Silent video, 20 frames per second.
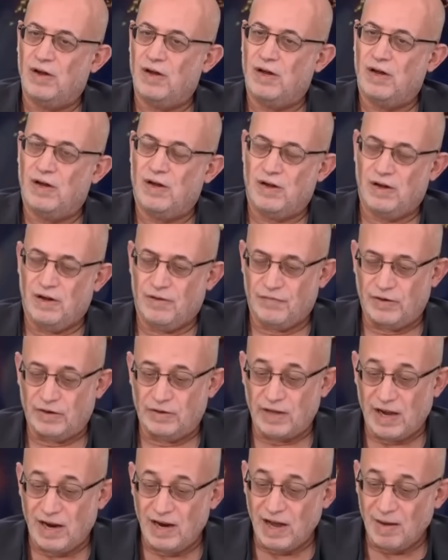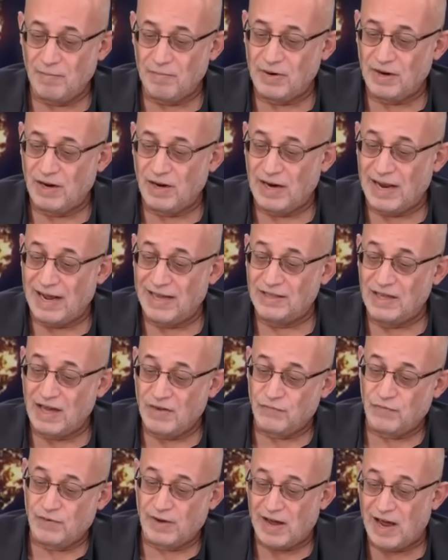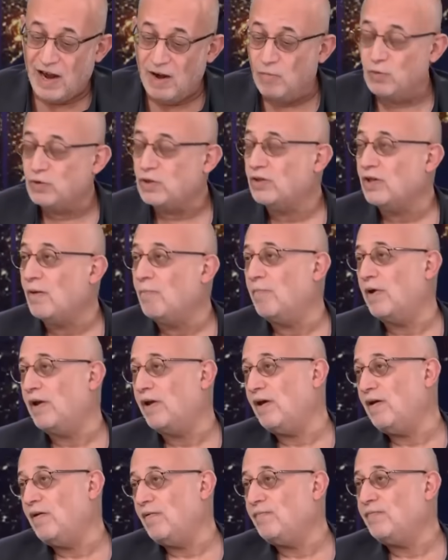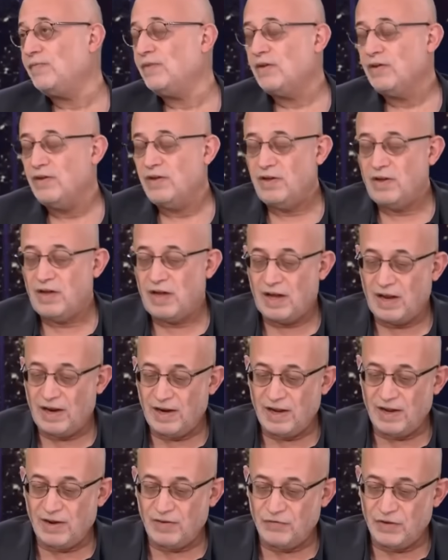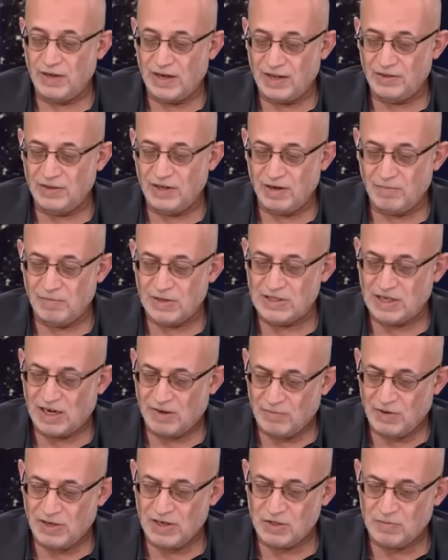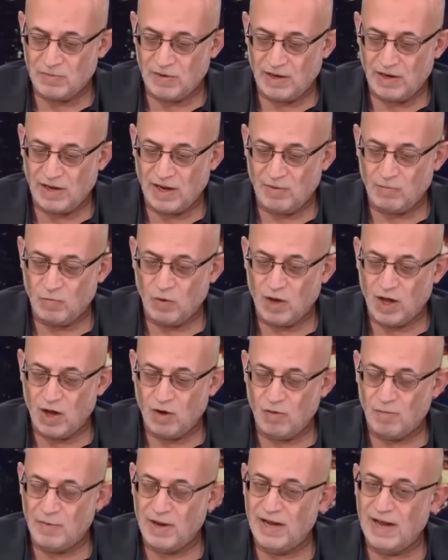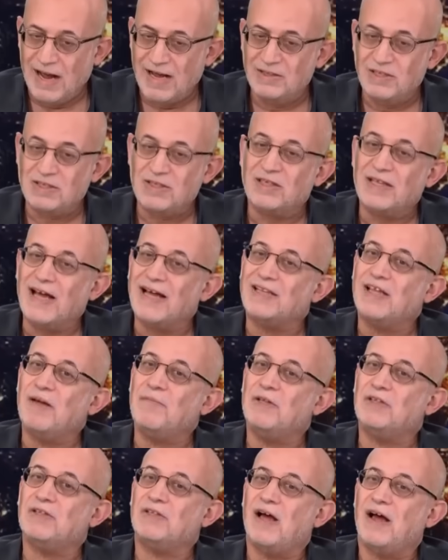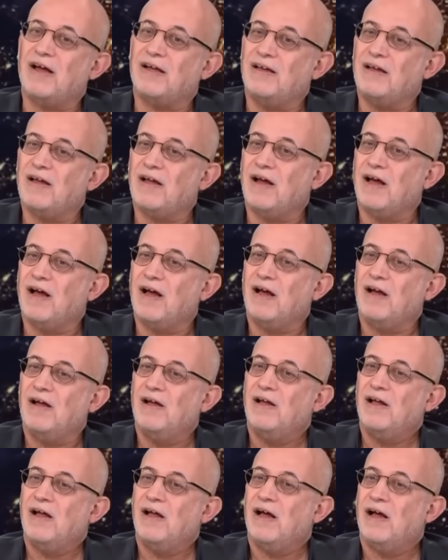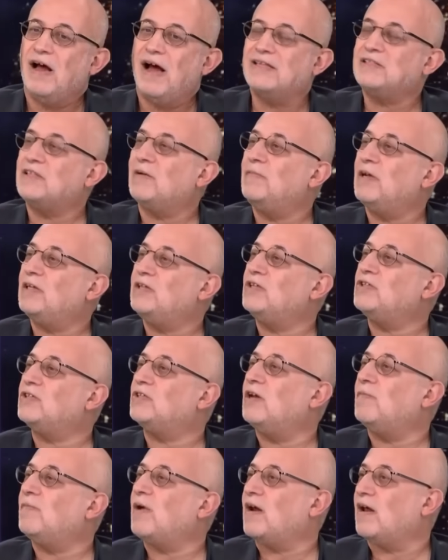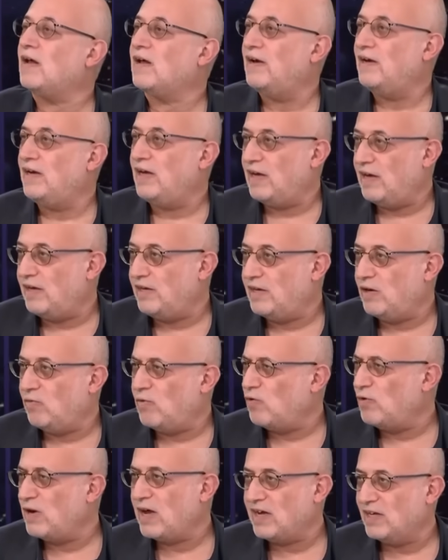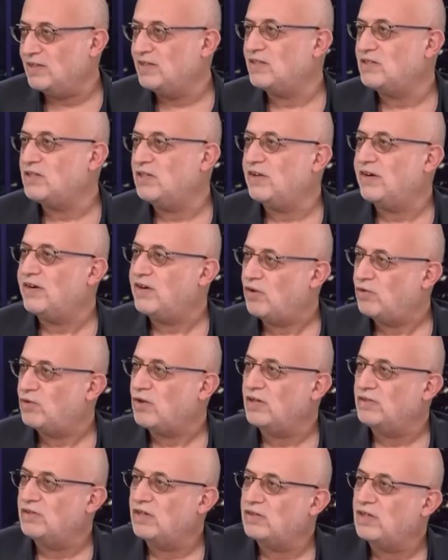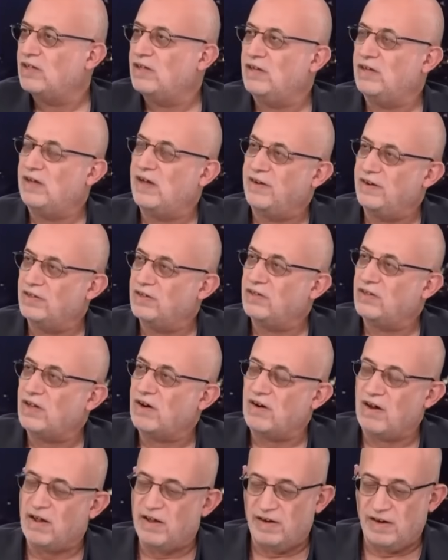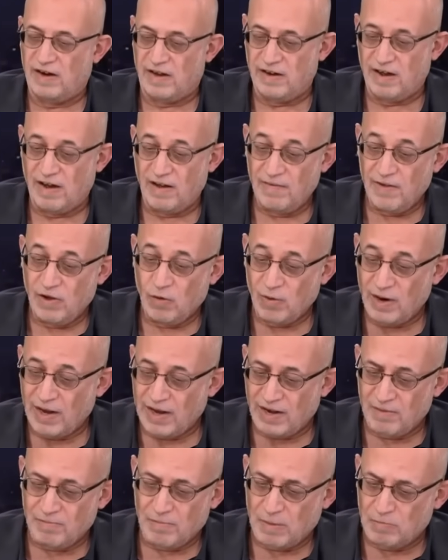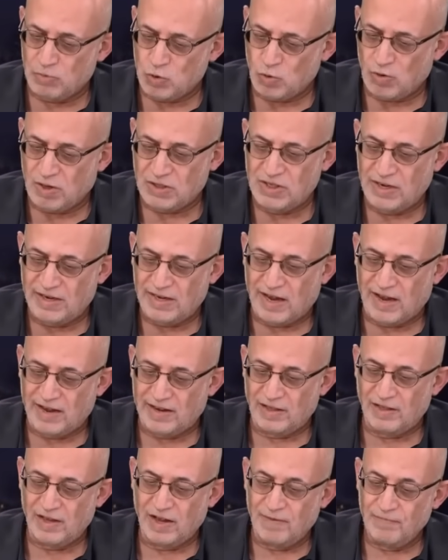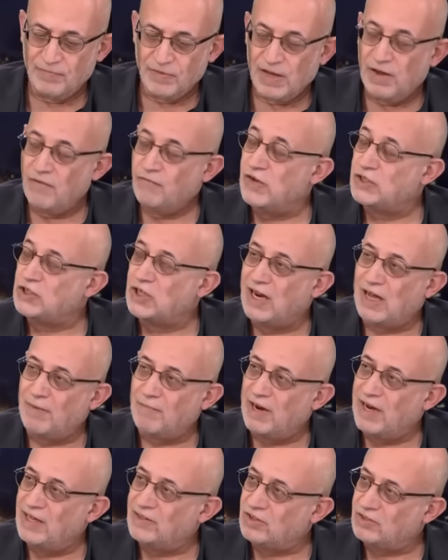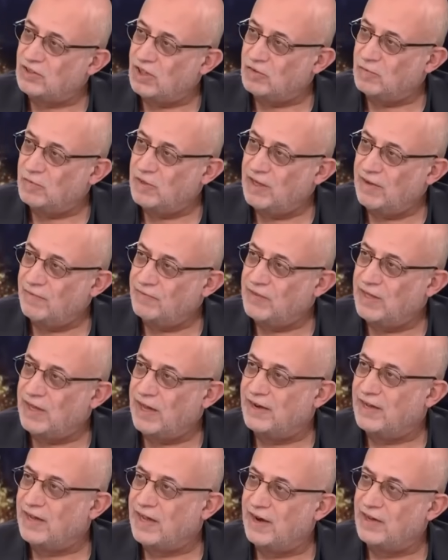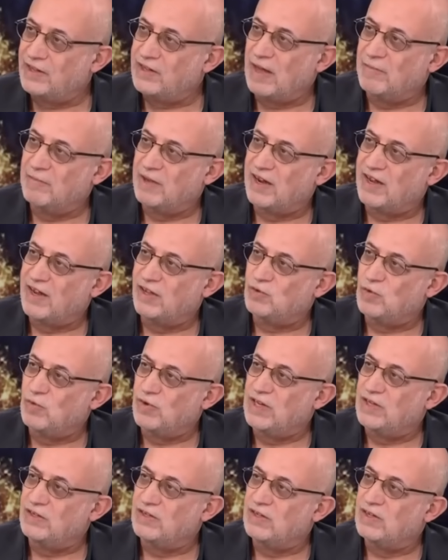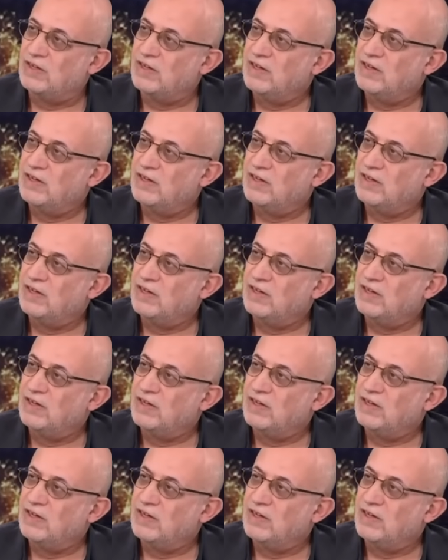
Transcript: آه، الأمر الأهداف المتضمنة آه، في هذه المسألة بالنسبة للمقاومة هذه ستعتمد تحقيقها حسب نتيجة المعركة النهائية وهناك عدة سيناريوهات قد يعني نتطرق إليها ولكن بصورة سريعة كده فشل عمليات التطبيع يعني كانت أمريكا تريد